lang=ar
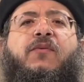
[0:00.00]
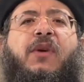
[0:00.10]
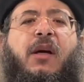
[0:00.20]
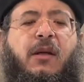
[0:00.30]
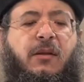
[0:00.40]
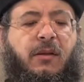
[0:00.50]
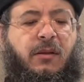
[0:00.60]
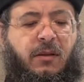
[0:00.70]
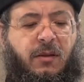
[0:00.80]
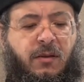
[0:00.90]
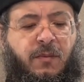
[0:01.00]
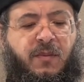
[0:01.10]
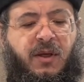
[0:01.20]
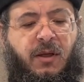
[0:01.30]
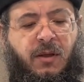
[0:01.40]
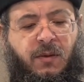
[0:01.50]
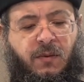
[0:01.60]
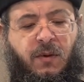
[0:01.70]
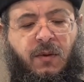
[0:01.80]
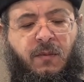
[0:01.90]
في حضرة ربنا
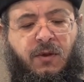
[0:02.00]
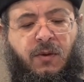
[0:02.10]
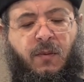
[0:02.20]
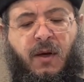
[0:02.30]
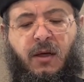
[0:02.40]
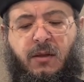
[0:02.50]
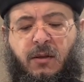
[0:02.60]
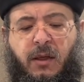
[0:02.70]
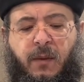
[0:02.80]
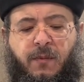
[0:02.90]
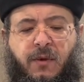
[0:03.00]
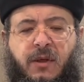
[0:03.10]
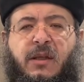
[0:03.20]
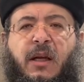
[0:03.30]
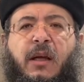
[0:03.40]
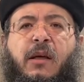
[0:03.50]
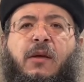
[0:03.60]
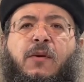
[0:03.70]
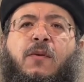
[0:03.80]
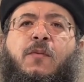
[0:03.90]
وهو مصلوب على الصليب
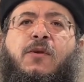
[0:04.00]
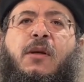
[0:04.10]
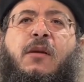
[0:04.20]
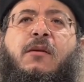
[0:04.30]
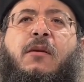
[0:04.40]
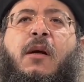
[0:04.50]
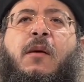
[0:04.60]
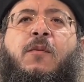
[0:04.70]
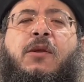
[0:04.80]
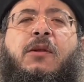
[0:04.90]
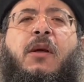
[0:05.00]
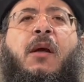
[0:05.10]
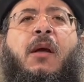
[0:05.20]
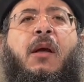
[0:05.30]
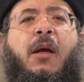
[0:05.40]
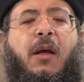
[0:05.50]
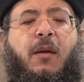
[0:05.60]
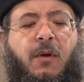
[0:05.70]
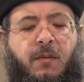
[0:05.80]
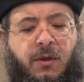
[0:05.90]
ولذلك يقول مثلث الرحمات
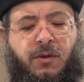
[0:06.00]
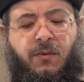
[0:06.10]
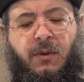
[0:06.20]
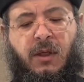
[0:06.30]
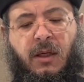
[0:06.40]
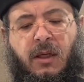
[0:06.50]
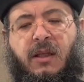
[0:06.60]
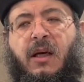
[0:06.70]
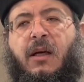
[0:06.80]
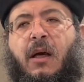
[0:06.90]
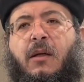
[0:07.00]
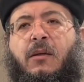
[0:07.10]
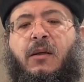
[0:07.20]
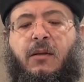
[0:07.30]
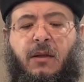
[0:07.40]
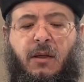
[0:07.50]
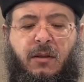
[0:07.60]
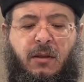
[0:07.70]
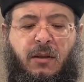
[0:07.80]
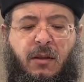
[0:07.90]
البابا شنودة لا تجعل
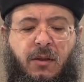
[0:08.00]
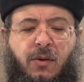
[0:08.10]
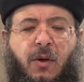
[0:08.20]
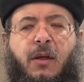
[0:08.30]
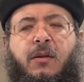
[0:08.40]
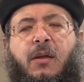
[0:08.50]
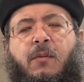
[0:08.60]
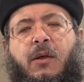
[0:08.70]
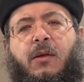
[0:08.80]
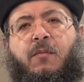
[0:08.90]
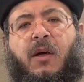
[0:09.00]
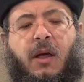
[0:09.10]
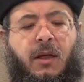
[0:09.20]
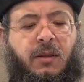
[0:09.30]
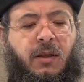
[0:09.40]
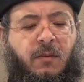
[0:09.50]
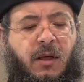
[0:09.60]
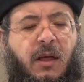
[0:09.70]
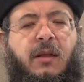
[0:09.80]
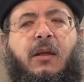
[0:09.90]
الضيقات تحطمك بل
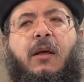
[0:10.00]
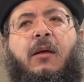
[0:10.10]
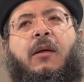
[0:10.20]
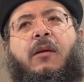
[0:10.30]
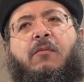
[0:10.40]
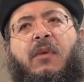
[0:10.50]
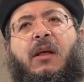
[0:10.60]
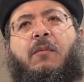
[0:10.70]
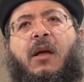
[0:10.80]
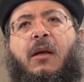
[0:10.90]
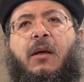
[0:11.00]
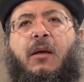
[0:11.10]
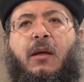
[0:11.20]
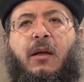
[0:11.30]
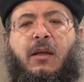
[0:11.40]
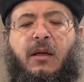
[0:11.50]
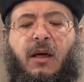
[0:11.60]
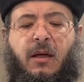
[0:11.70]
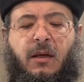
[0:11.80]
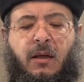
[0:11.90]
حطمها أنت بإيمانك لا
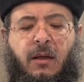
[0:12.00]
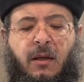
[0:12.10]
تجعل